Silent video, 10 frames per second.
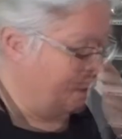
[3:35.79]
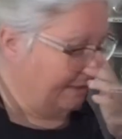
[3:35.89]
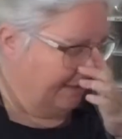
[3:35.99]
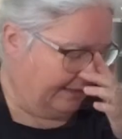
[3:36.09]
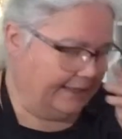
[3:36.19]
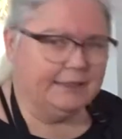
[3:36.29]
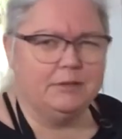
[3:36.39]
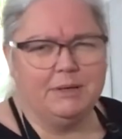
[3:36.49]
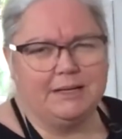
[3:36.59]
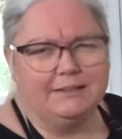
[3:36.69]
Denn dann kann
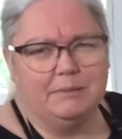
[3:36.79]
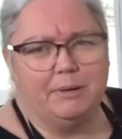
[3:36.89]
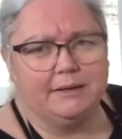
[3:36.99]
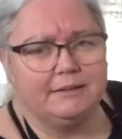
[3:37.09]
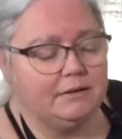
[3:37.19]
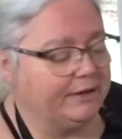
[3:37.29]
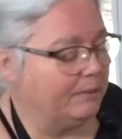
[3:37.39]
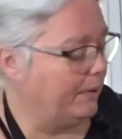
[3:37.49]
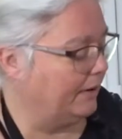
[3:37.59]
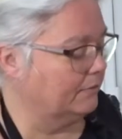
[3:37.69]
ich mich gleich die Platte hier
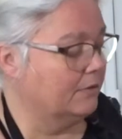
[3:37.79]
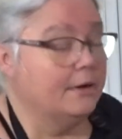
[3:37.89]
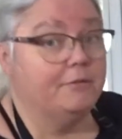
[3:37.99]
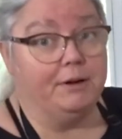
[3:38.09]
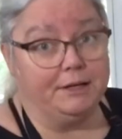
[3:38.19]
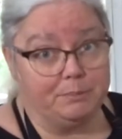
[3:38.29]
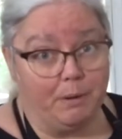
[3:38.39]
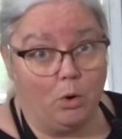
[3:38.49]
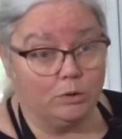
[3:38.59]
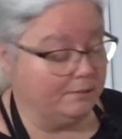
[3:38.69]
wegpacken, weil ich
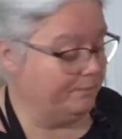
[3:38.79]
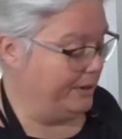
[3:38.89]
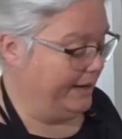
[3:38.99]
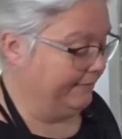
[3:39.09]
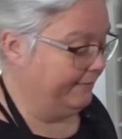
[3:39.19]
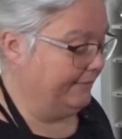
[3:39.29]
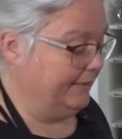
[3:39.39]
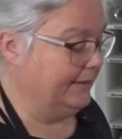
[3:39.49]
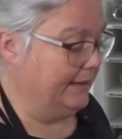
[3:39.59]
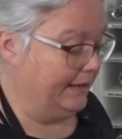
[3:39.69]
brauche den Platz
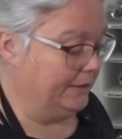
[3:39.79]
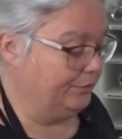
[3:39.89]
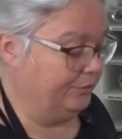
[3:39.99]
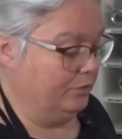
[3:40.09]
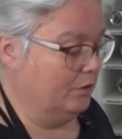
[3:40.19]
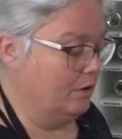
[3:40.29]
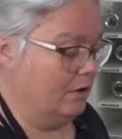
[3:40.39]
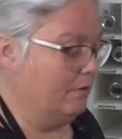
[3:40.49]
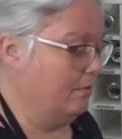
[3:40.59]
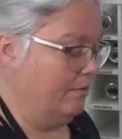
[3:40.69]
hier gleich
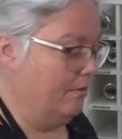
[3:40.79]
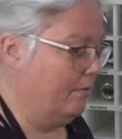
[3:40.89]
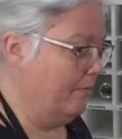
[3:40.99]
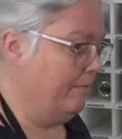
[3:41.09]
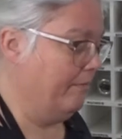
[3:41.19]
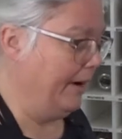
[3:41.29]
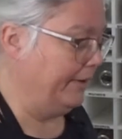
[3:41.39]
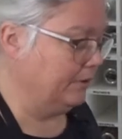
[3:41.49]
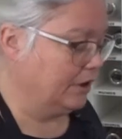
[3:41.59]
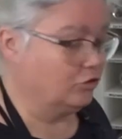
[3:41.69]
für
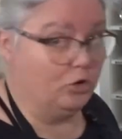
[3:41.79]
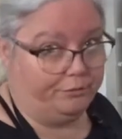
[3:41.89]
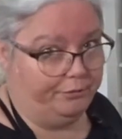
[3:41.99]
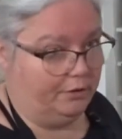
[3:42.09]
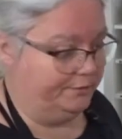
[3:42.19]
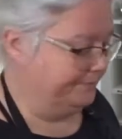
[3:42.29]
meine Kartoffeln.